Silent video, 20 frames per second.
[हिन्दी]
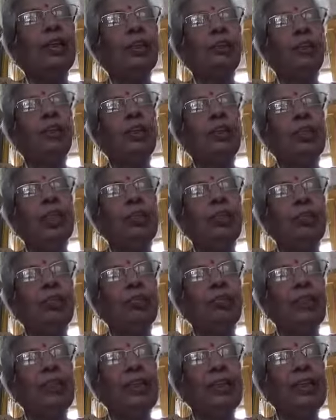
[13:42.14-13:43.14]
जो
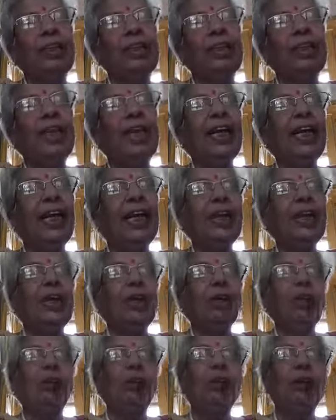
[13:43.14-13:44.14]
छंदो मंजरी है
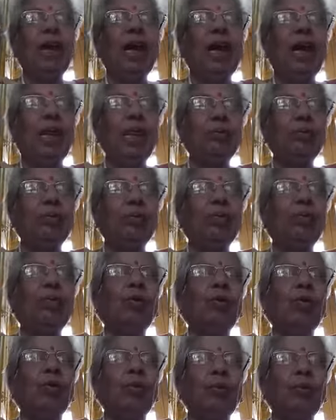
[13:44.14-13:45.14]
वह आपको
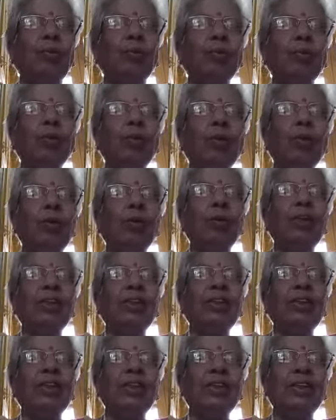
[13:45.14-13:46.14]
और हमको
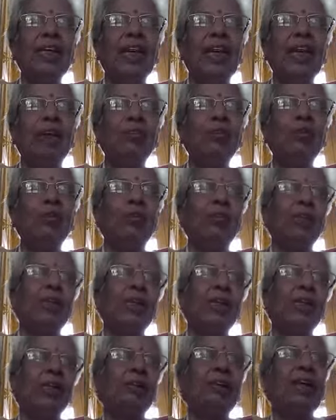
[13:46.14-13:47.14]
इस आमुख
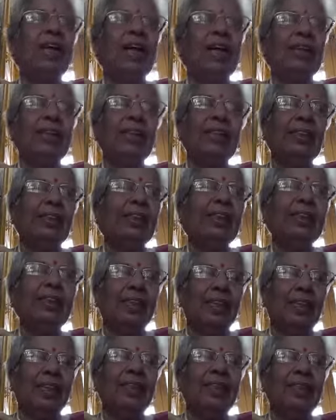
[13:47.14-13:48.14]
पटल में आनंदित
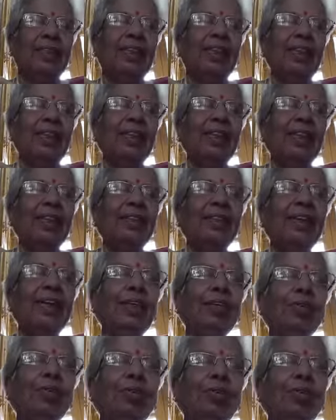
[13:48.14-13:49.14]
करे
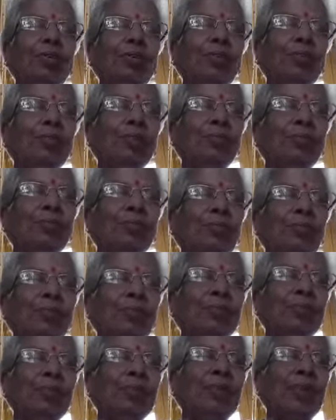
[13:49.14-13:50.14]
यह जो
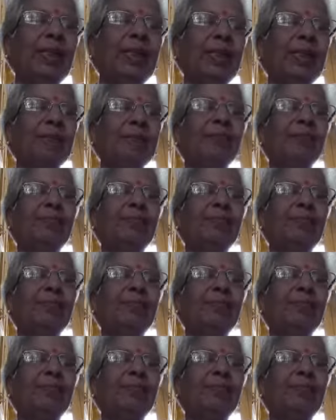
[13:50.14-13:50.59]
मैंने